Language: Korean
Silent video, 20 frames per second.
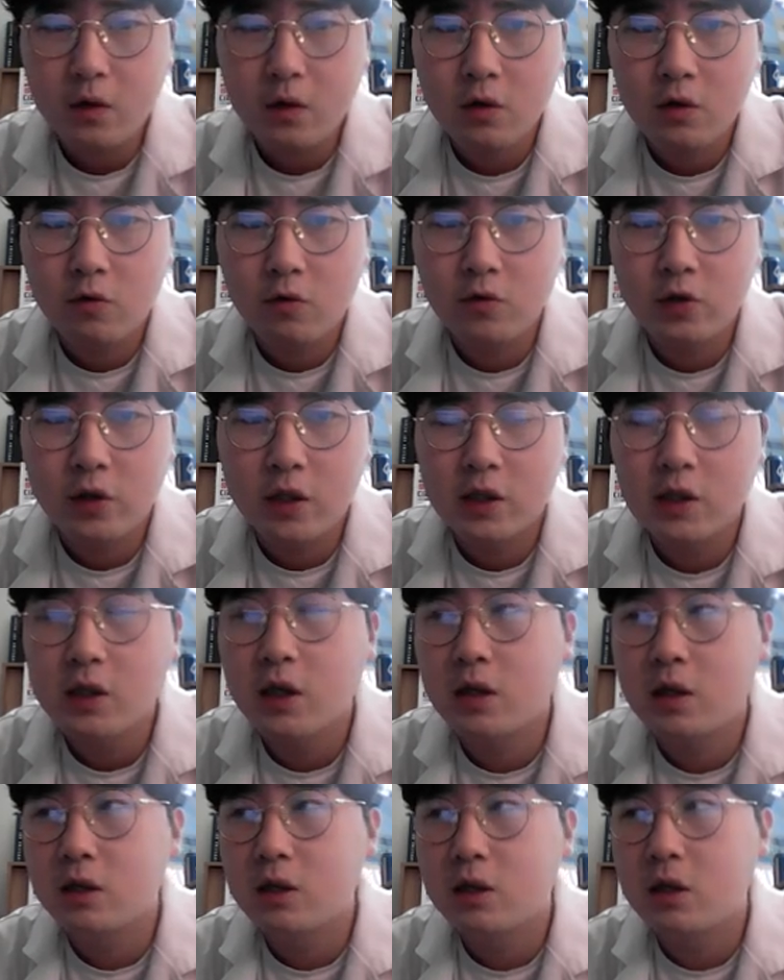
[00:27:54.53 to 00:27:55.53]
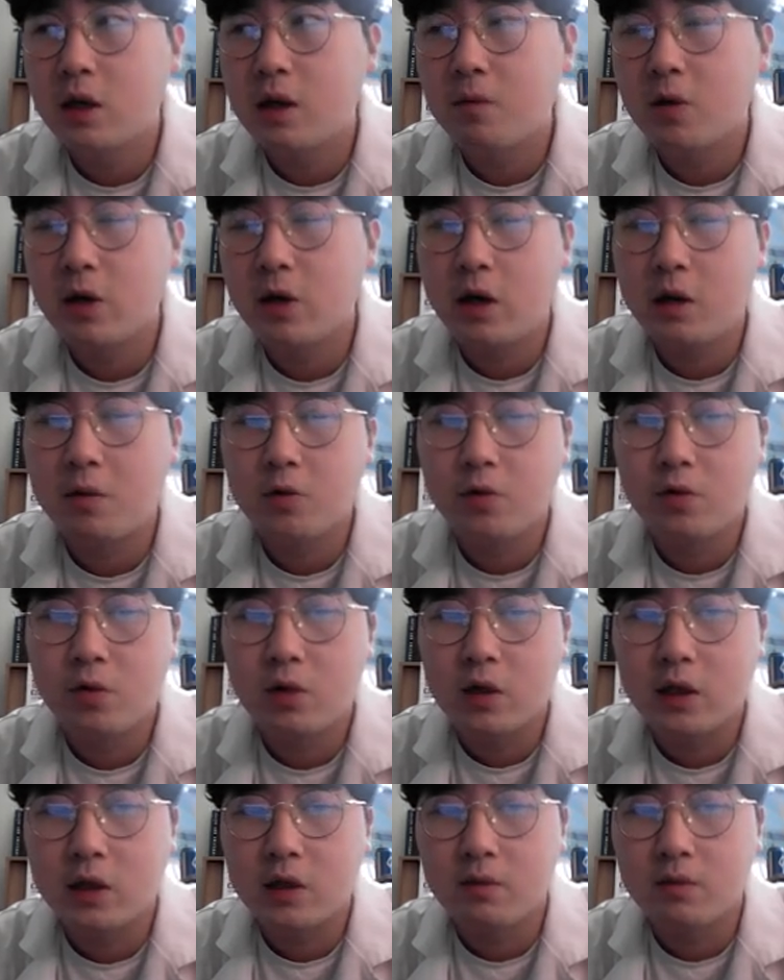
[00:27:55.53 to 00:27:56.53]
곤충의 신체 특징 한번
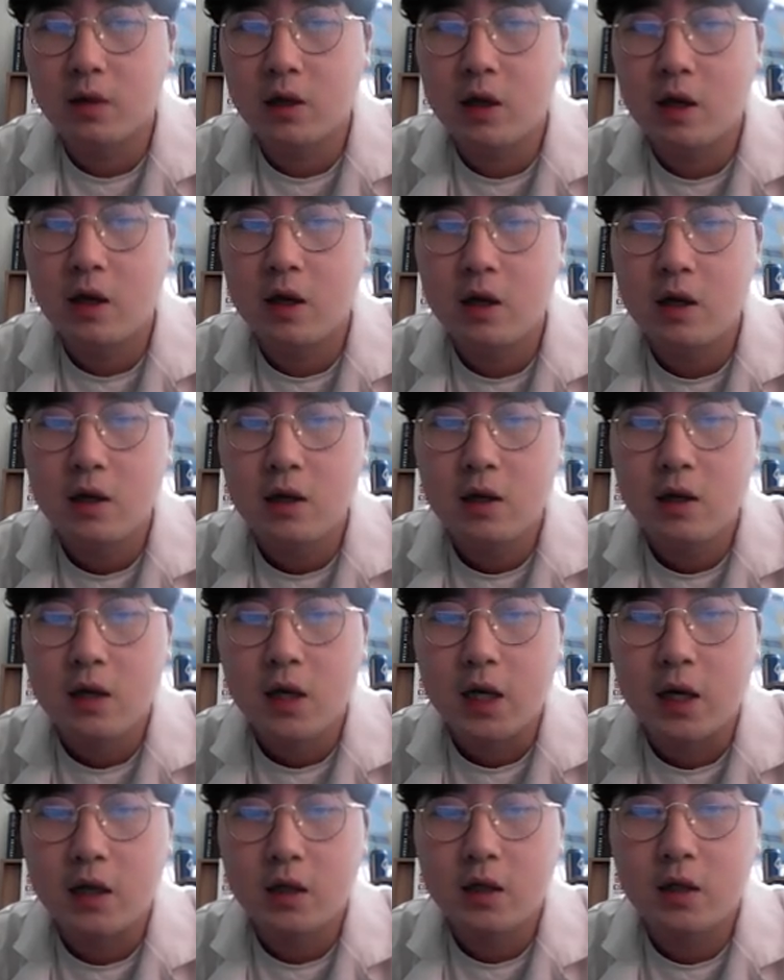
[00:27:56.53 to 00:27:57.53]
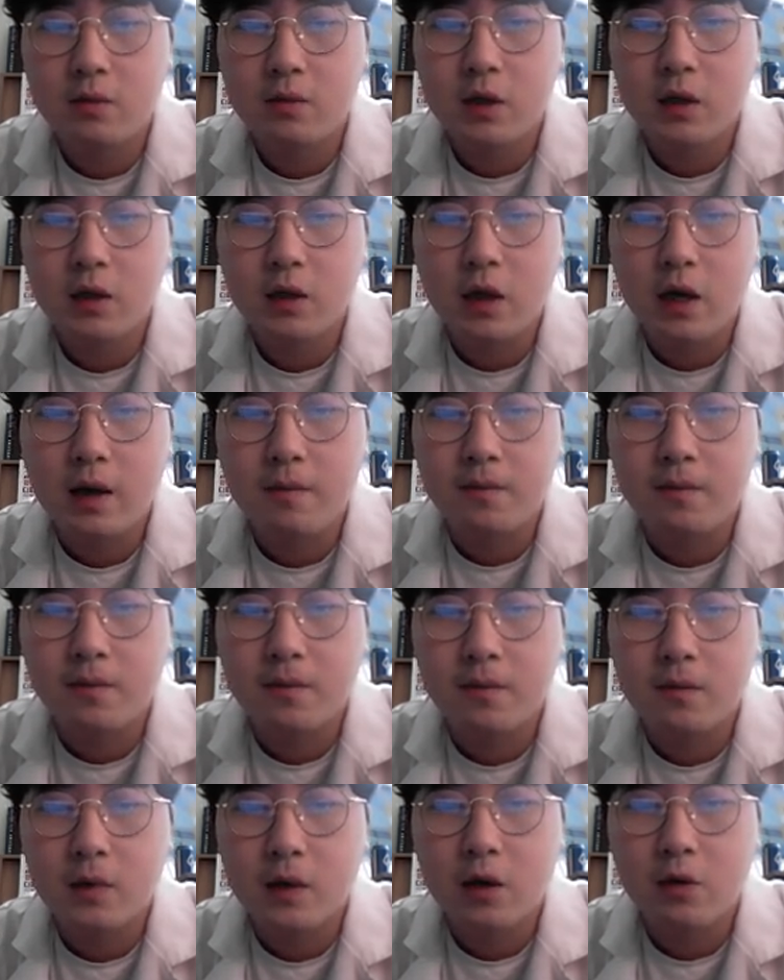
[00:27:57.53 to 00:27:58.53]
알아보도록 하겠습니다. 가슴은 앞,
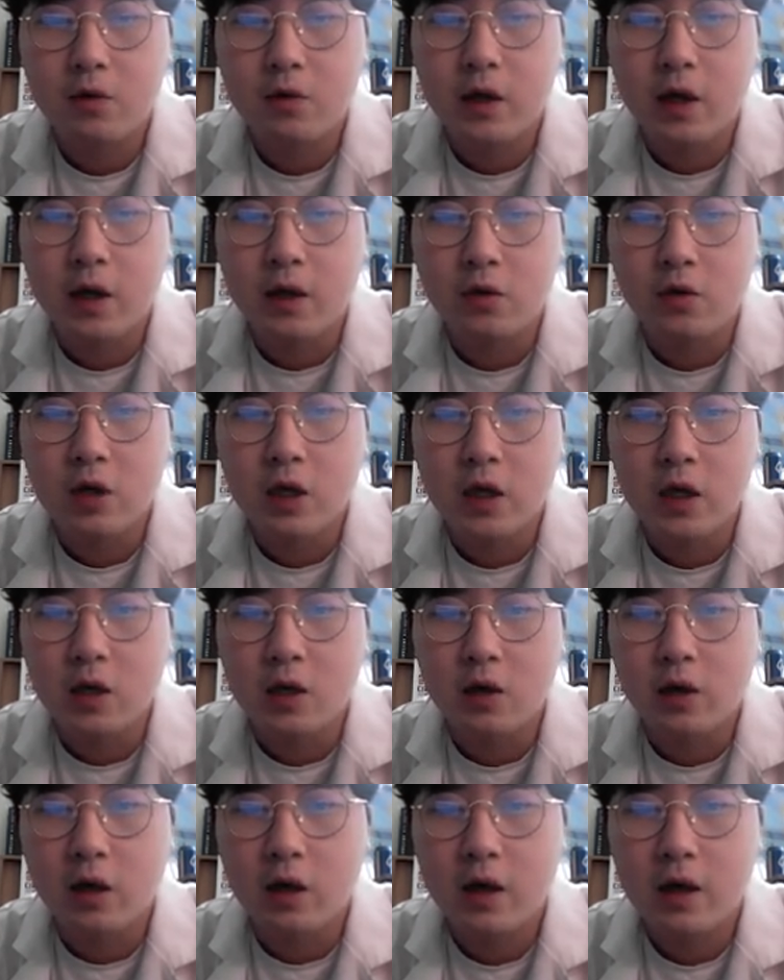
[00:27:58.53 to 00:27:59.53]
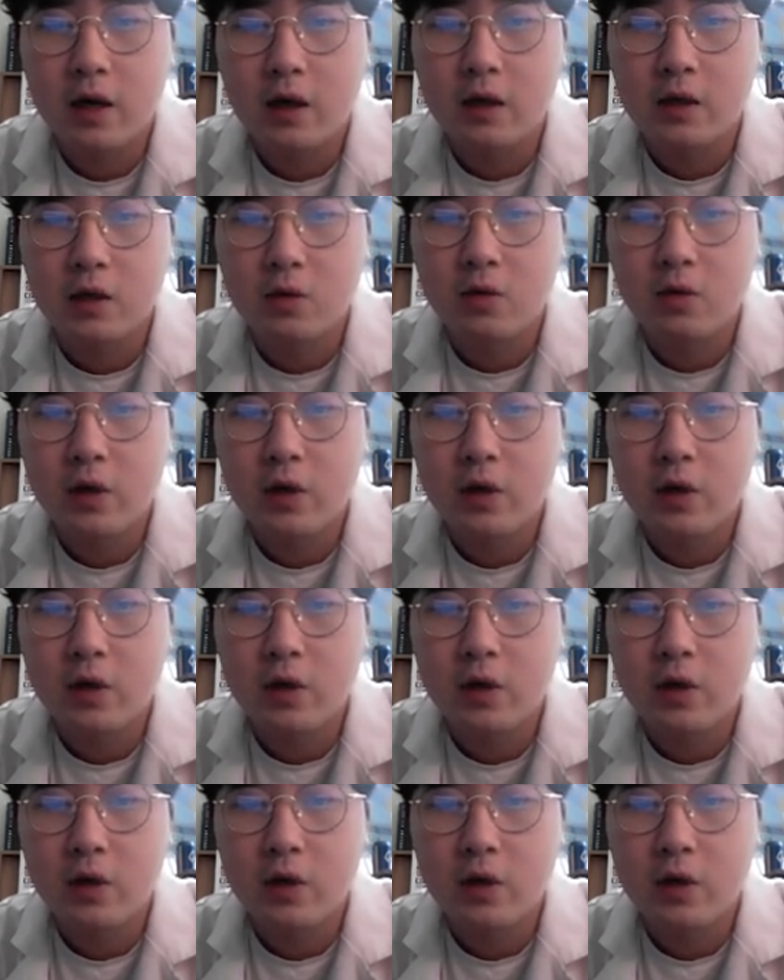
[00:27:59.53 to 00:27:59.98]
가운데, 뒤 이렇게 세 가지로